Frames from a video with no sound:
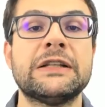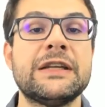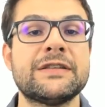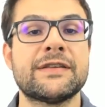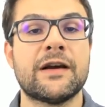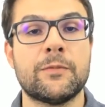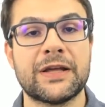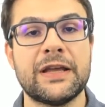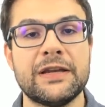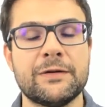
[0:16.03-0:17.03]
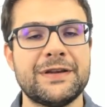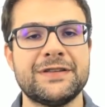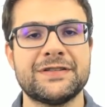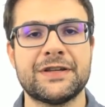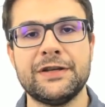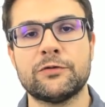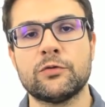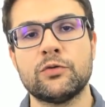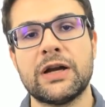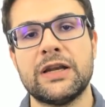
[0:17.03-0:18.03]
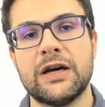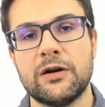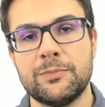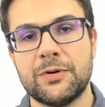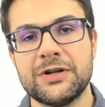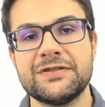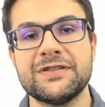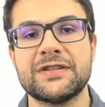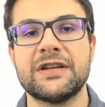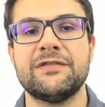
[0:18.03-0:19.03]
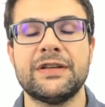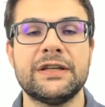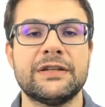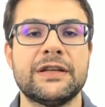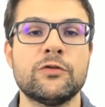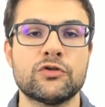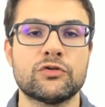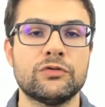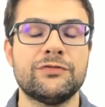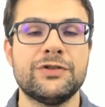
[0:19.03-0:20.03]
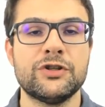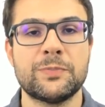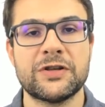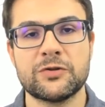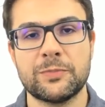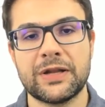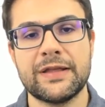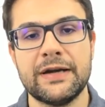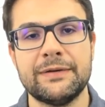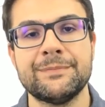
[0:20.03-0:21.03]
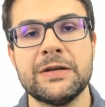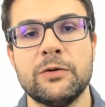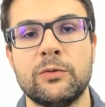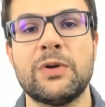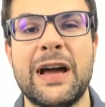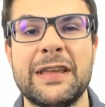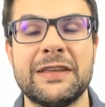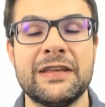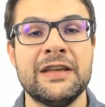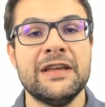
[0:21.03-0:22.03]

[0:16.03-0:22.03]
inicial para quem não é inscrito no canal, pode se inscrever, né? Gostou do vídeo, peço para dar um like.